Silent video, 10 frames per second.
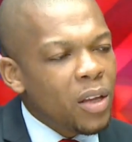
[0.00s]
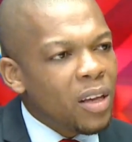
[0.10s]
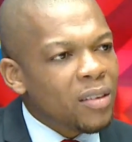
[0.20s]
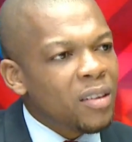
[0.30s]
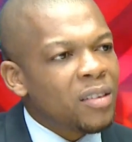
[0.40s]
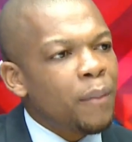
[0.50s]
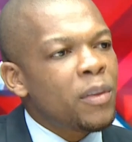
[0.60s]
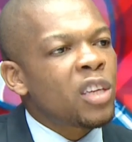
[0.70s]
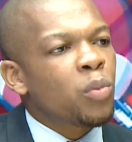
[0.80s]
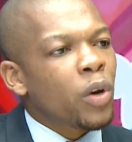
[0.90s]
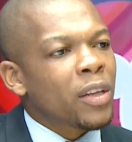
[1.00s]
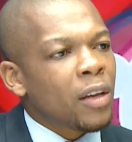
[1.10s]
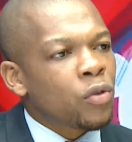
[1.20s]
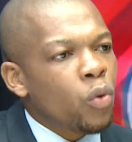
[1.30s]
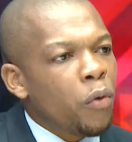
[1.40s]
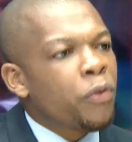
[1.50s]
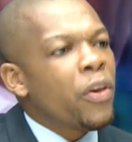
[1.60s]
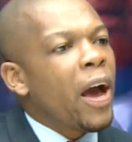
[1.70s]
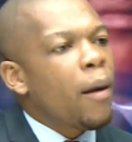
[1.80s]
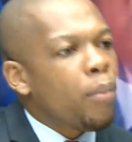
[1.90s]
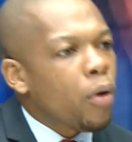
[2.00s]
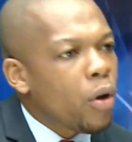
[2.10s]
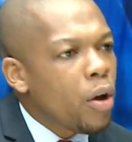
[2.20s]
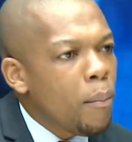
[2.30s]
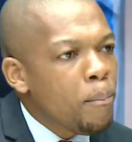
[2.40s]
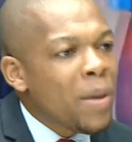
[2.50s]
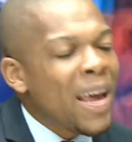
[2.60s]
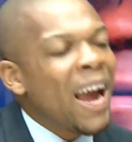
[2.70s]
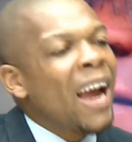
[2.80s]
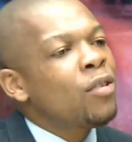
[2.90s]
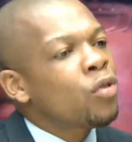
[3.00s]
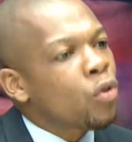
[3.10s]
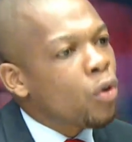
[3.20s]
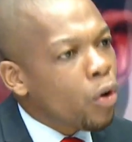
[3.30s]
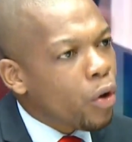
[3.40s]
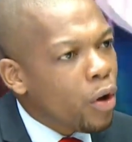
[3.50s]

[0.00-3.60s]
d'un système d'exploitation fiable. Mais est-ce que